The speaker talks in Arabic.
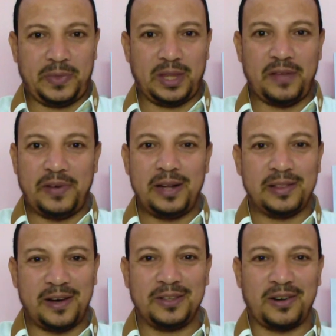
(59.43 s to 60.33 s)
ده في حاله لا
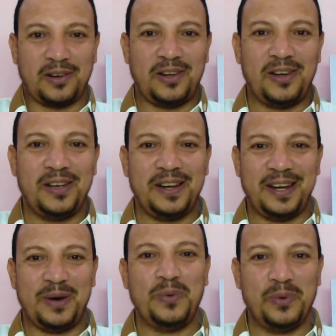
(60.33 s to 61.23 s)
قدر الله
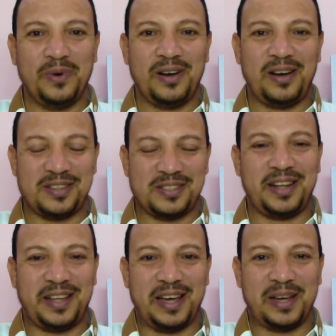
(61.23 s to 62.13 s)
لو حصلت
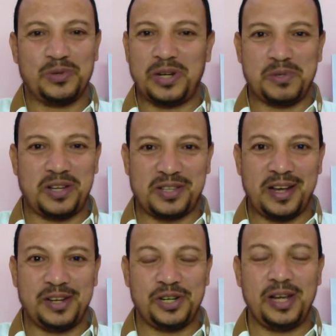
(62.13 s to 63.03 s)
حاجه ان شاء الله مش هيحصل
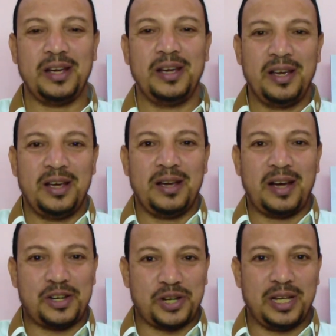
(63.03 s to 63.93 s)
اي شيء
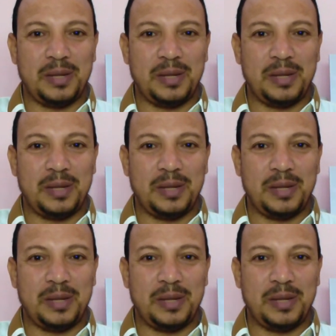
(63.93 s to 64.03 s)
عشان كده